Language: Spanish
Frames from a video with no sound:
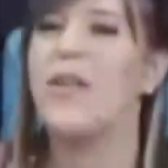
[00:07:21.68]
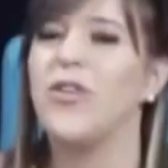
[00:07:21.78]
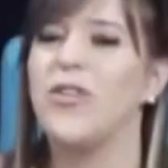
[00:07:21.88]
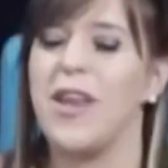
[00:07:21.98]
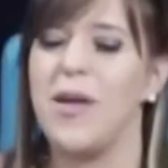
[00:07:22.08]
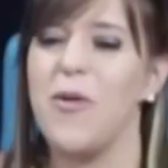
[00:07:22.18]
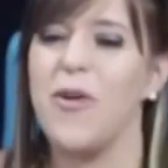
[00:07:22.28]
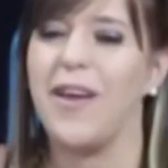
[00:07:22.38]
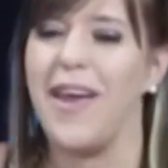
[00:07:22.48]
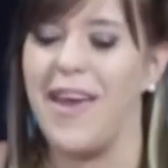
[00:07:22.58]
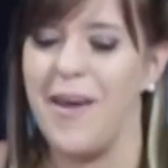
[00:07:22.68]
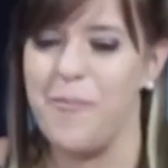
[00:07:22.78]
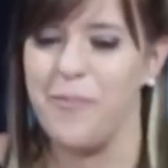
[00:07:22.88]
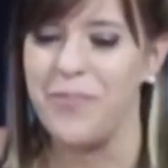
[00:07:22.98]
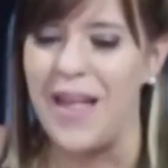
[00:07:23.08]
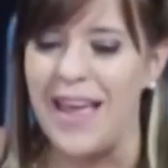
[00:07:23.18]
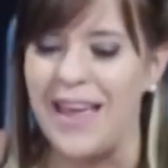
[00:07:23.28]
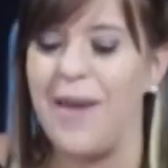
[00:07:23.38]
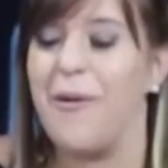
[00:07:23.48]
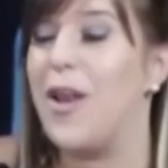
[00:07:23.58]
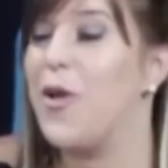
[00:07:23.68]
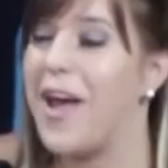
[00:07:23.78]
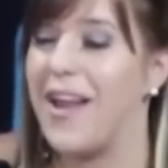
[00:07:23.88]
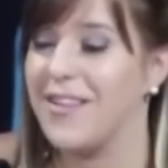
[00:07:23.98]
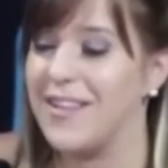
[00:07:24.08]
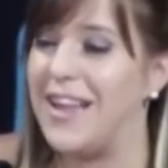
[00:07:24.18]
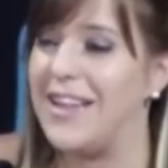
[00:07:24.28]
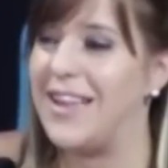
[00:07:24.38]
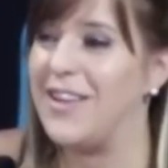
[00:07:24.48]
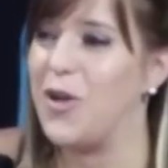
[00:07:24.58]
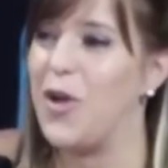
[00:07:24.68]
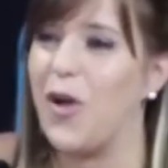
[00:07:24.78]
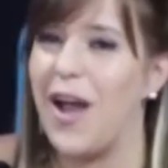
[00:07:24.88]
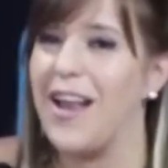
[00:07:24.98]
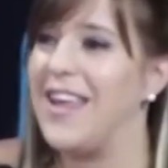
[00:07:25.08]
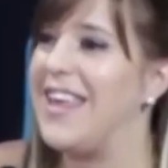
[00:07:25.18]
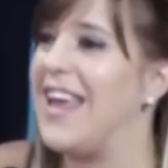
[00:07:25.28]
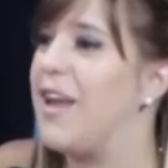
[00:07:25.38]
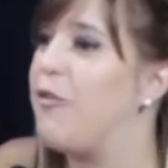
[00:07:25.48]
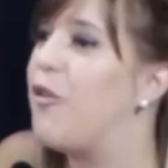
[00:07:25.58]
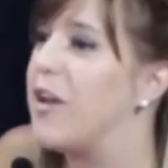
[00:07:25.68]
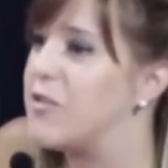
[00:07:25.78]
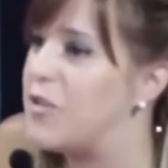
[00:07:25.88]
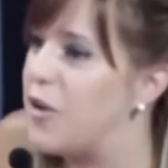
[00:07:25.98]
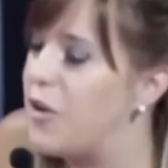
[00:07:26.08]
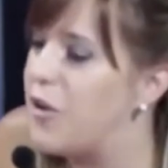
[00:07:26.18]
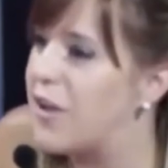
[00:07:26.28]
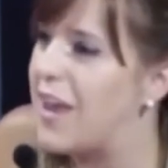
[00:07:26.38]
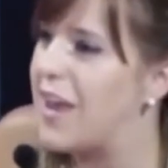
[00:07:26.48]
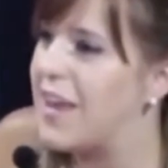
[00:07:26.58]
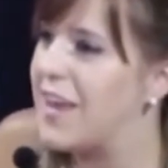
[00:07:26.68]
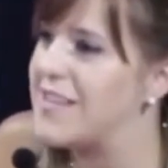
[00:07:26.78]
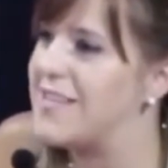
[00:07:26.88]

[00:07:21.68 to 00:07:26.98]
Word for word: ¿Cuánto tenemos que, valorar el teatro local y el esfuerzo que,